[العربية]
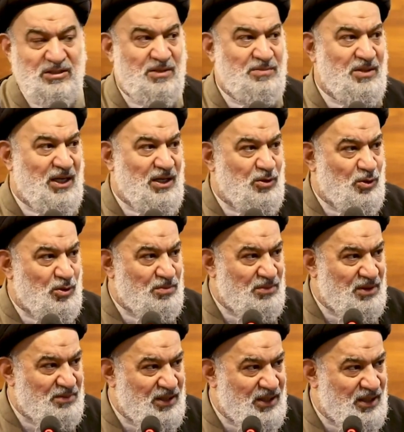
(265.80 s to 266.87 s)
تمنع
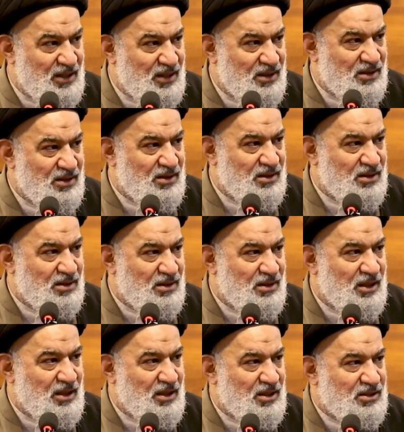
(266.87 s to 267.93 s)
الامه من
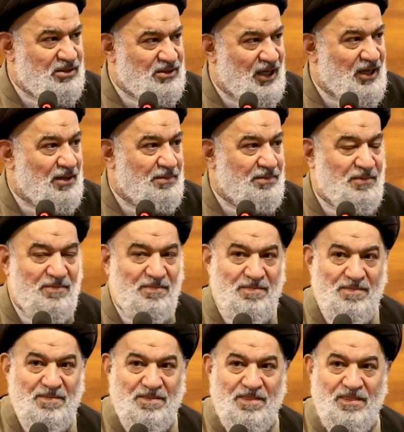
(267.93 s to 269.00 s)
التعب
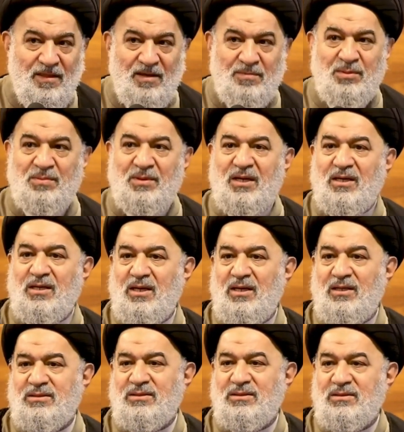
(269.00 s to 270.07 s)

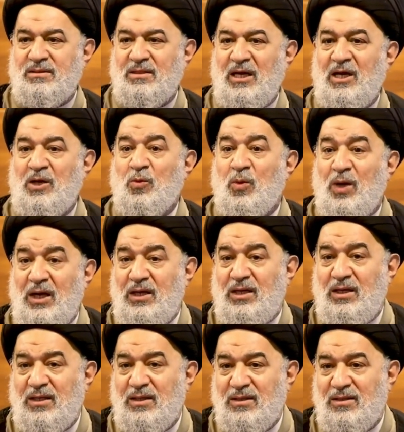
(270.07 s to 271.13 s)
ببركات
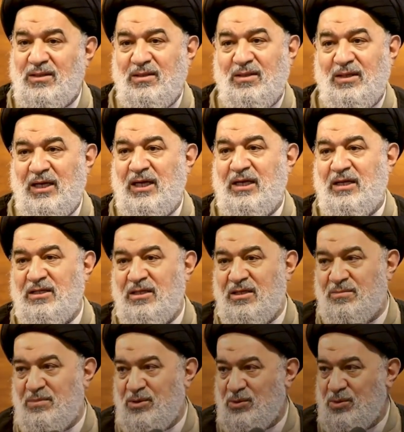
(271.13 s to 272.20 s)
الوعي الذي
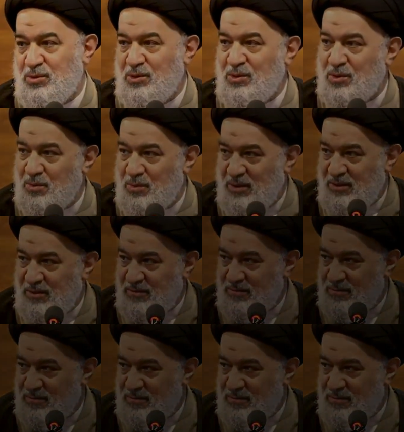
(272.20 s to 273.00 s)
يملكه الاخوان